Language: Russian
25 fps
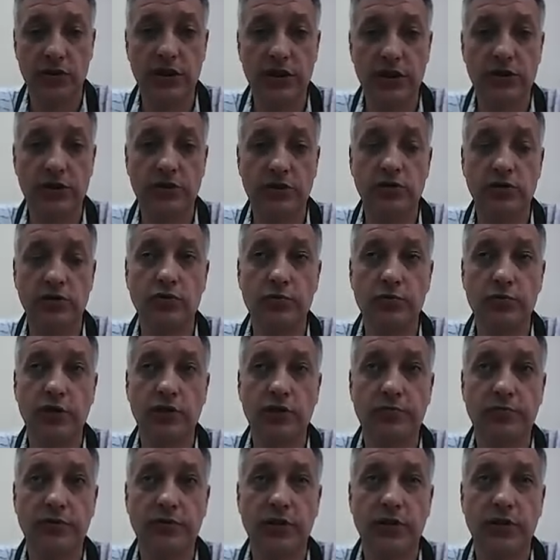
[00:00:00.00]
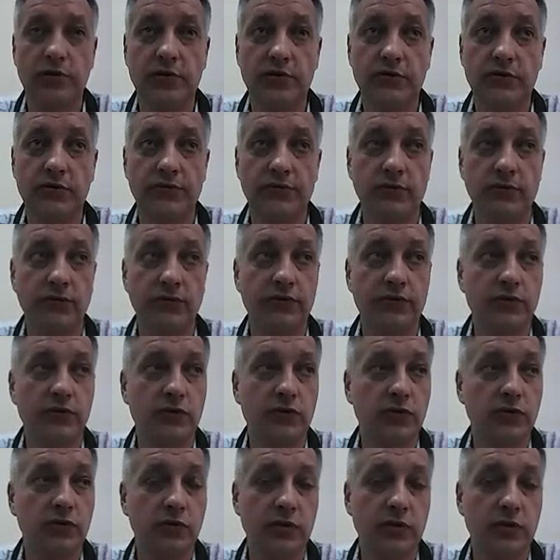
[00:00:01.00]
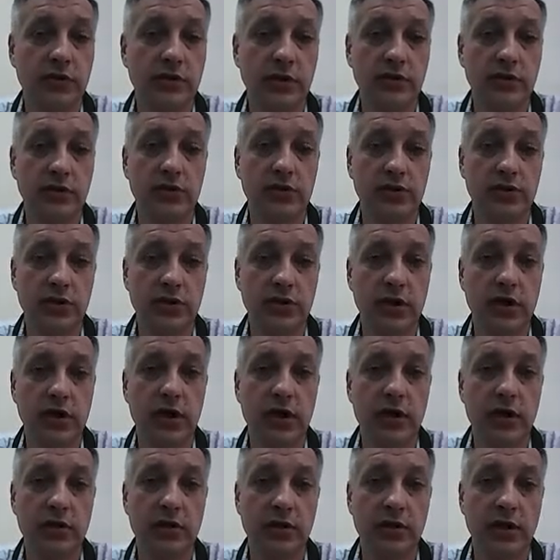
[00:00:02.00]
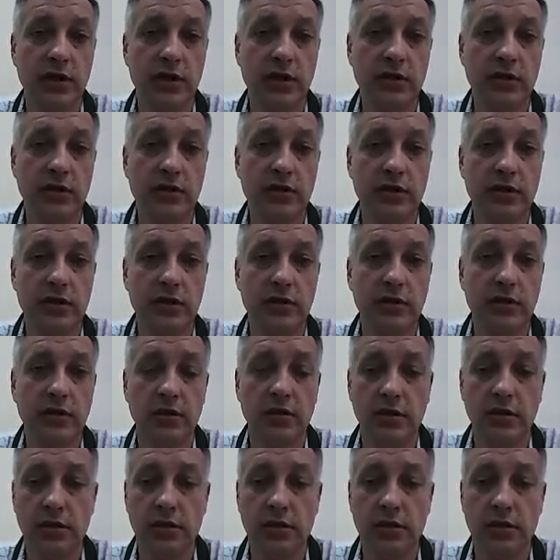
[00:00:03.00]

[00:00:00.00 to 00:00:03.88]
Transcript: Значит, документы подаются в квалификационный центр ЖКХ энергетики.